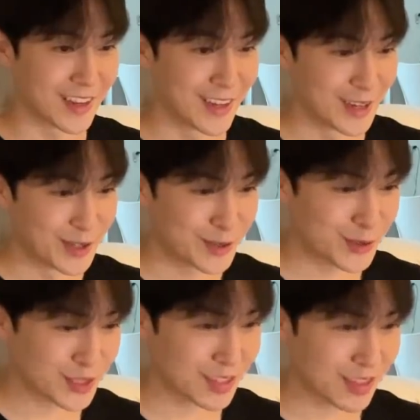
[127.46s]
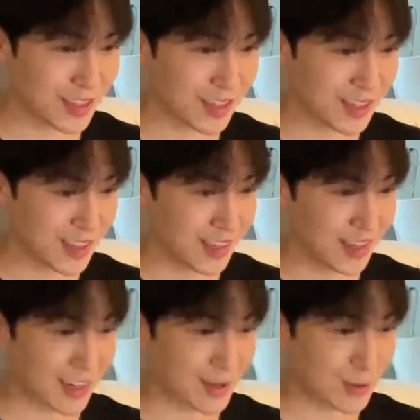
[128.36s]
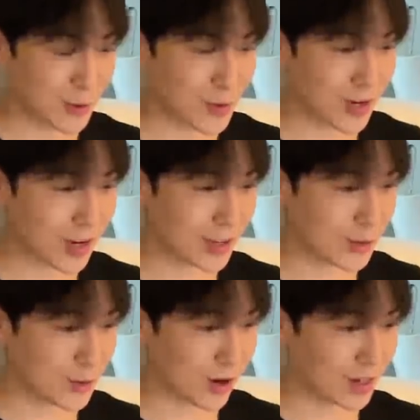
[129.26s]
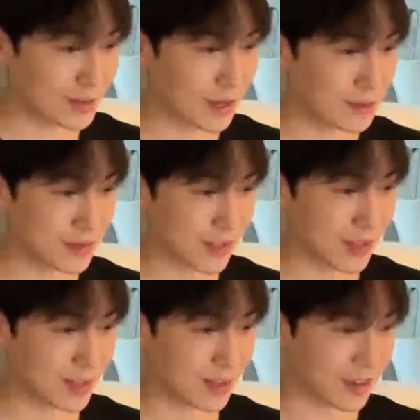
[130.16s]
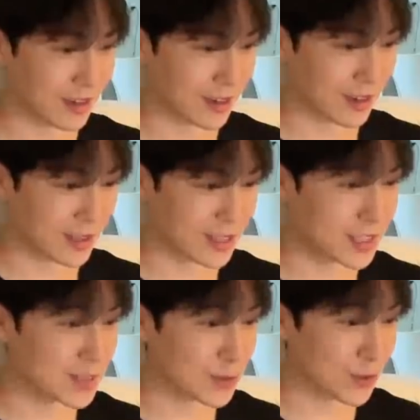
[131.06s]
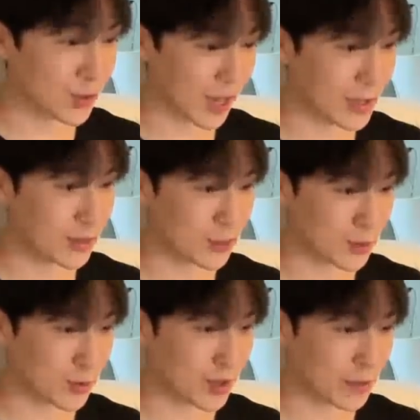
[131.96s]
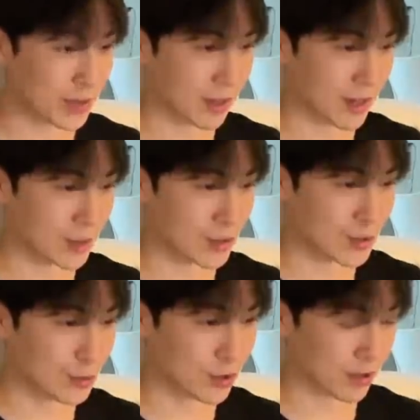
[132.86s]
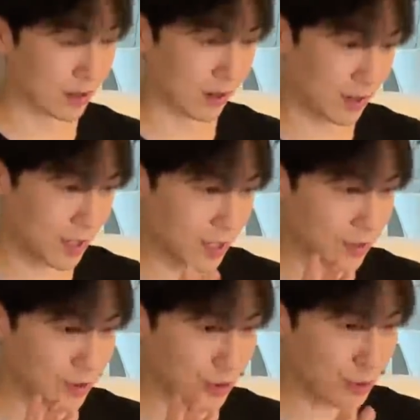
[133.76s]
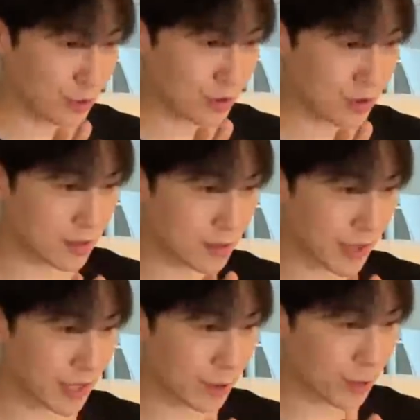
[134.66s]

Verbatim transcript: い、そして、えーと、と今回のアルバムでなんか記事の内容をちょっと読んでみたら注目なんか注目するべきの